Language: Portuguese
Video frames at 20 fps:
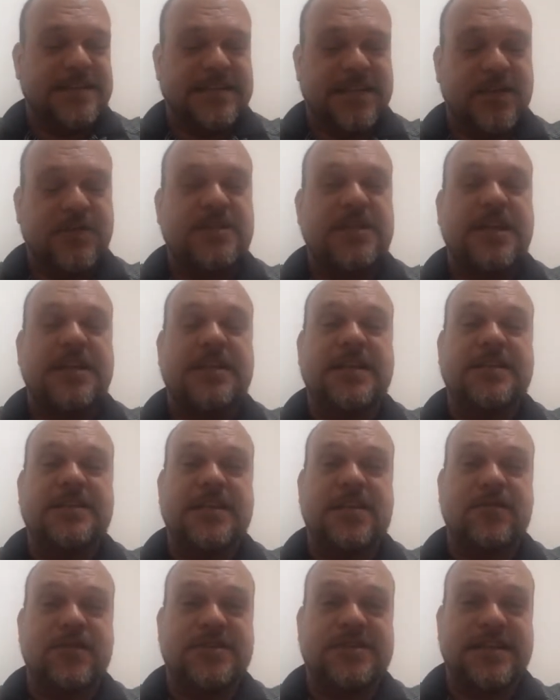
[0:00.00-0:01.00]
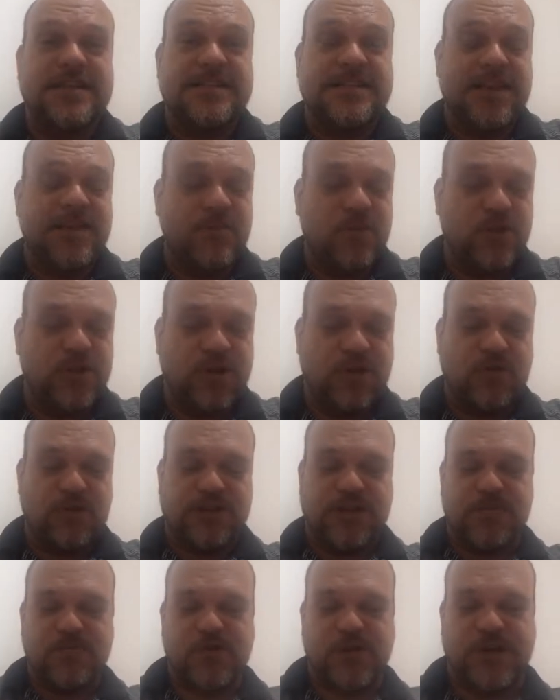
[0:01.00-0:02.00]
Tenho certeza que vocês têm muito a
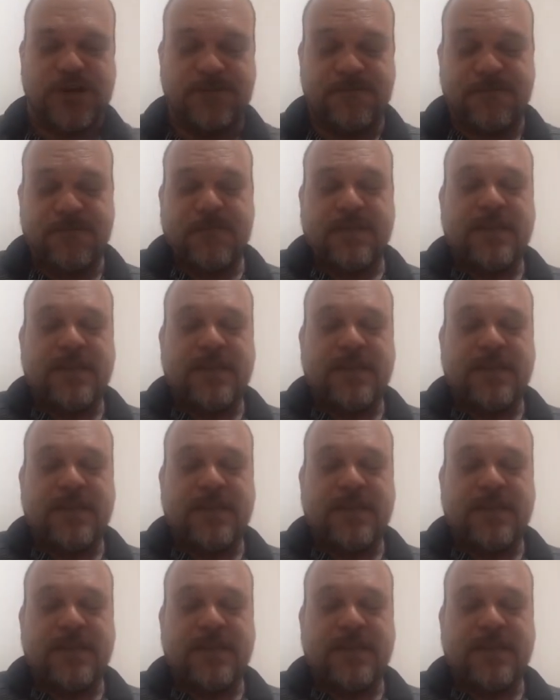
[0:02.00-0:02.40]
contribuir.